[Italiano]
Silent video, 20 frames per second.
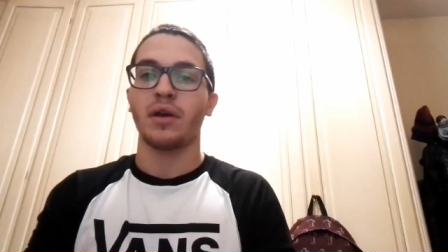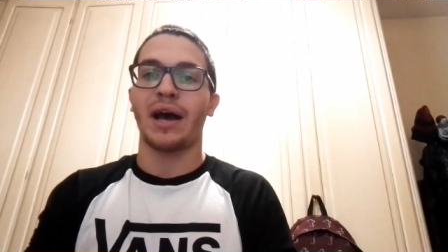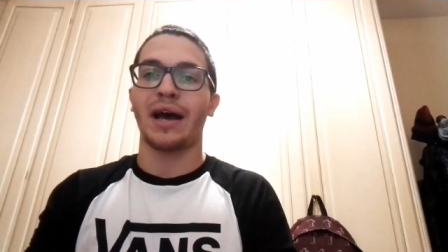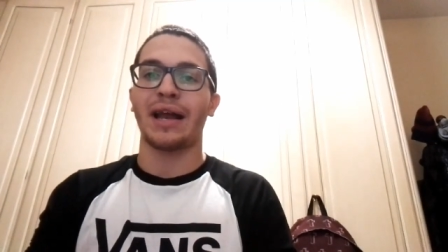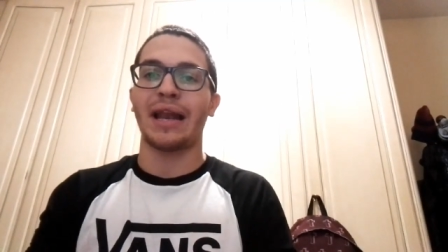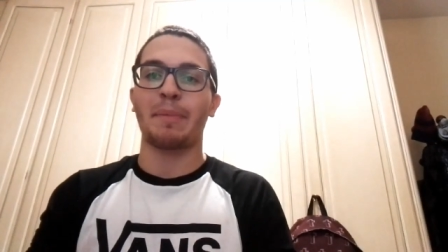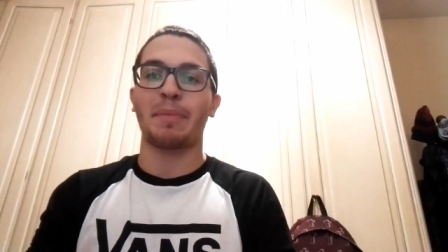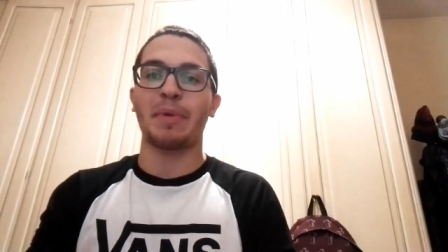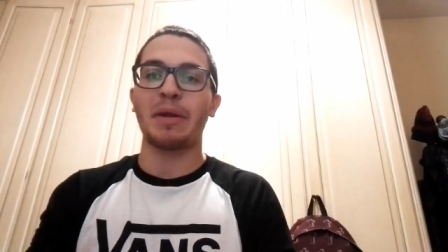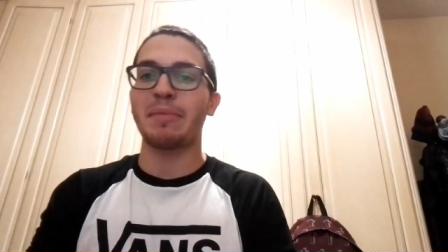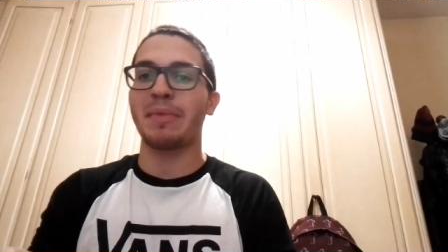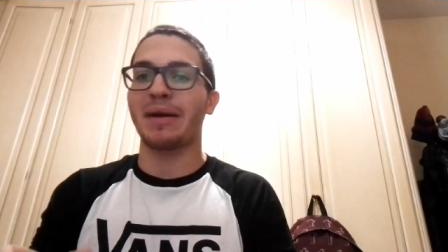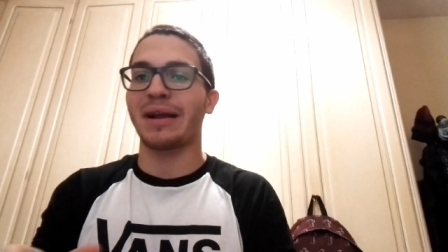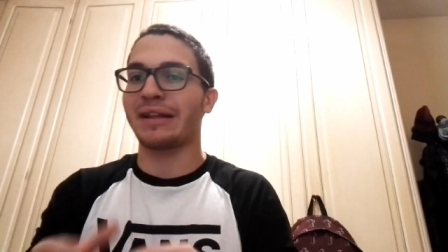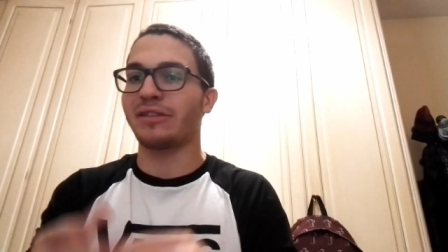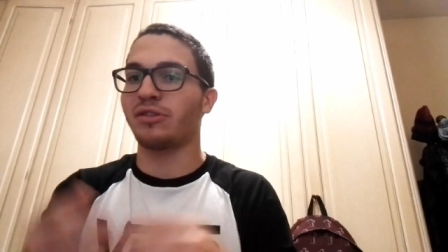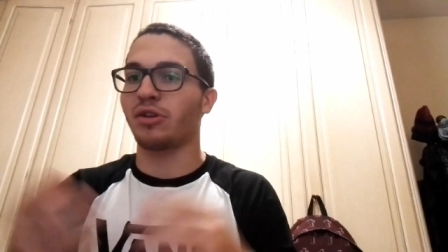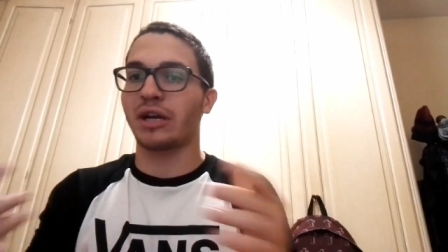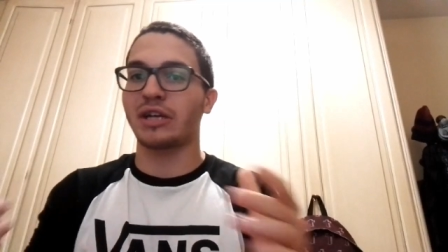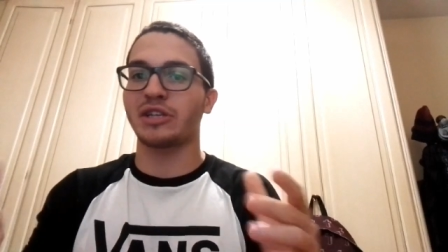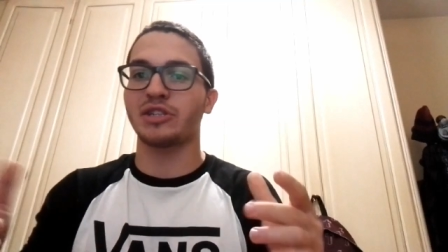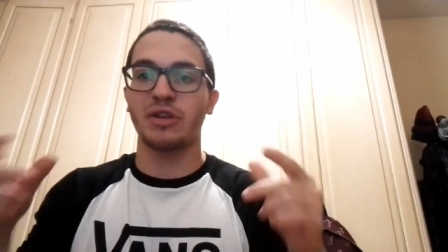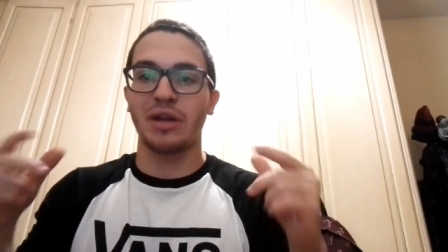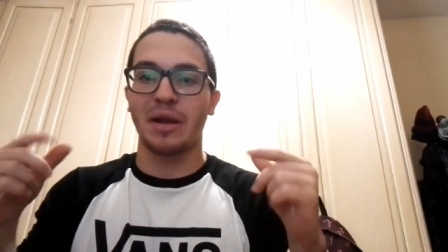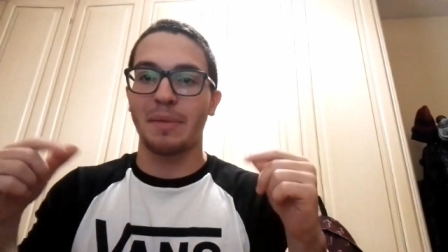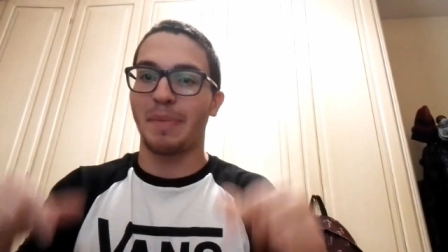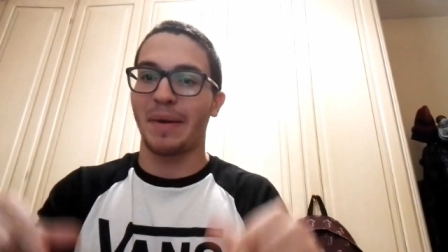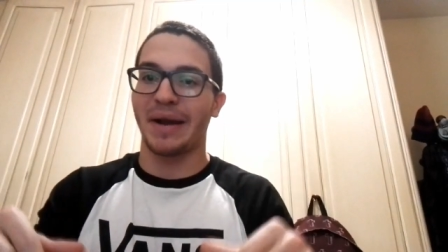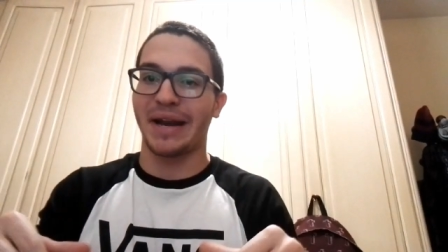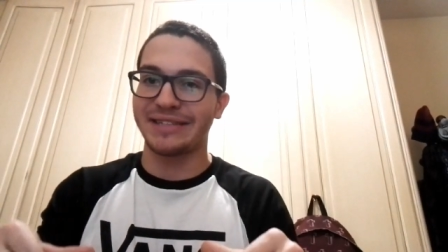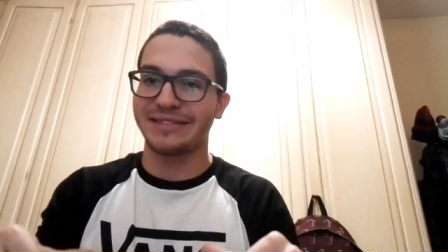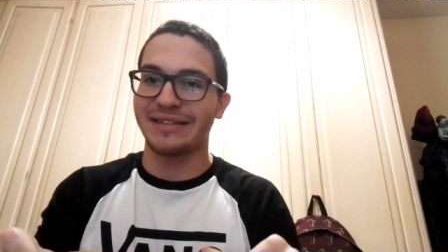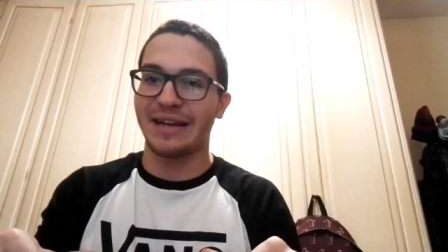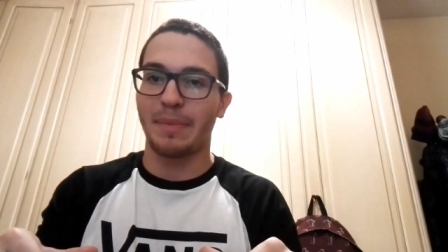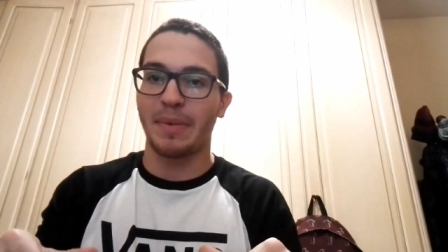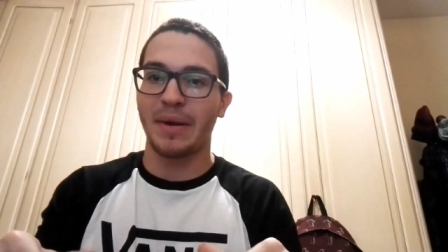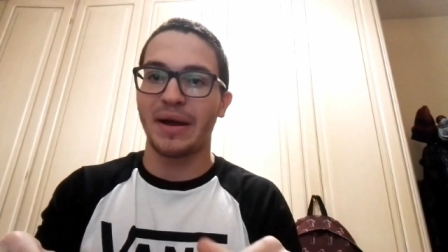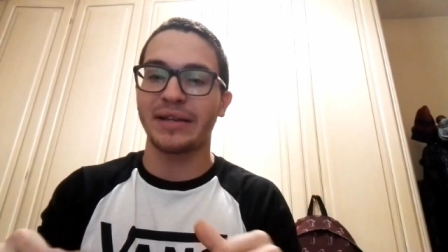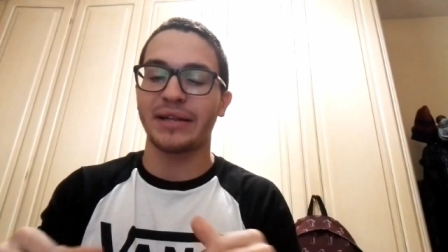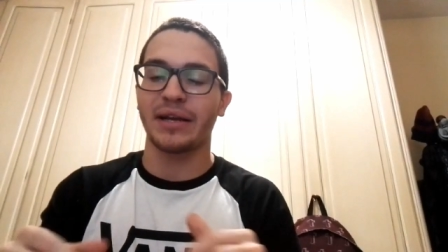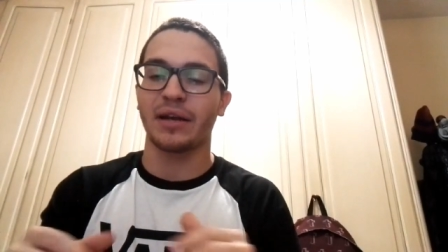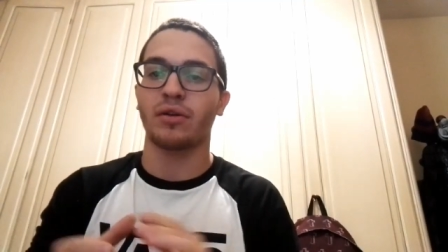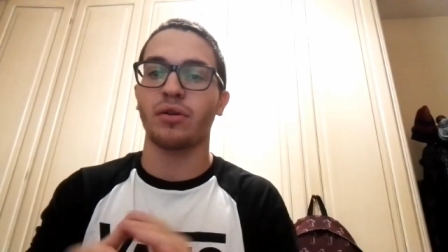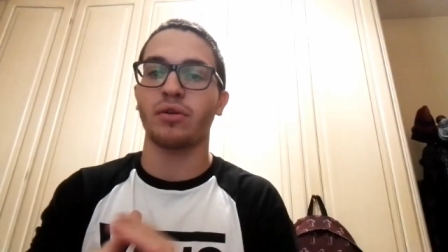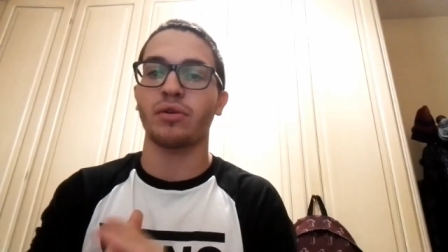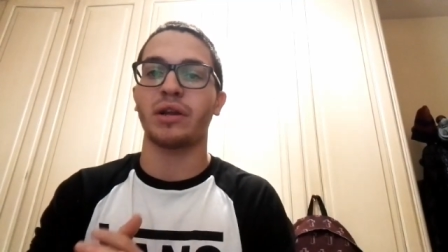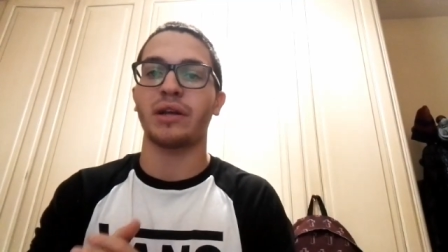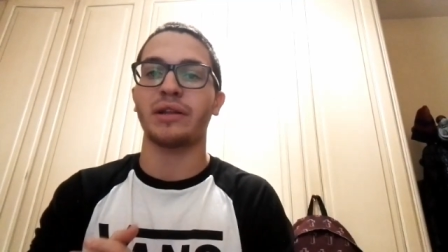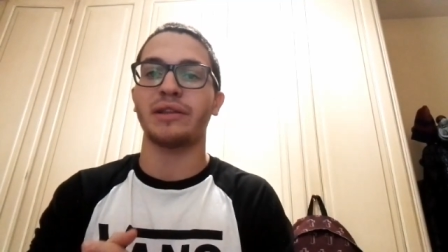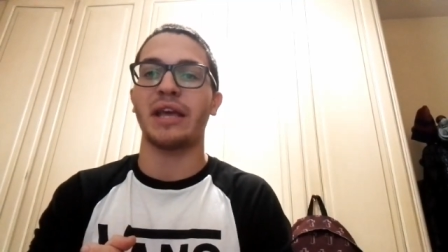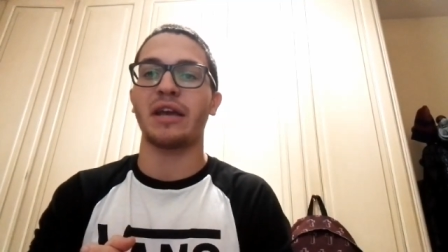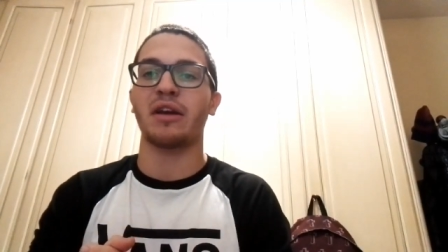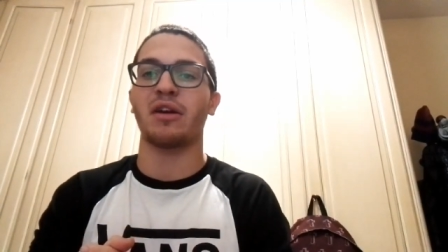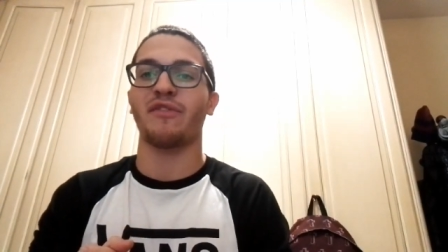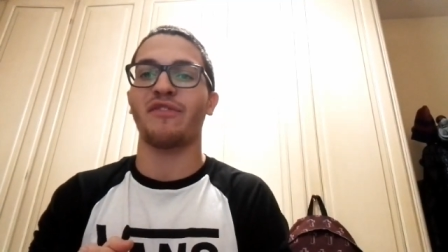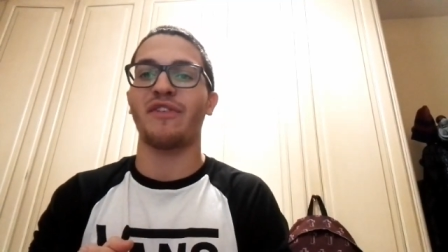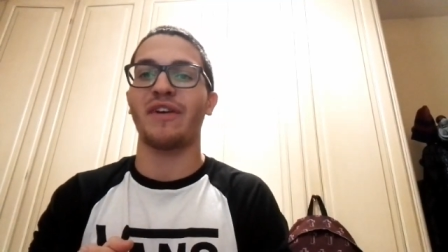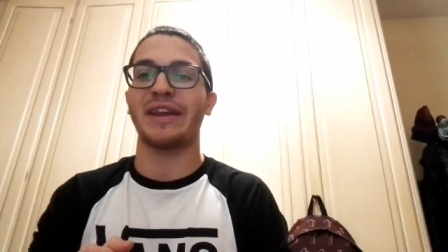alla prima grande occasione pareggia la partita con Diego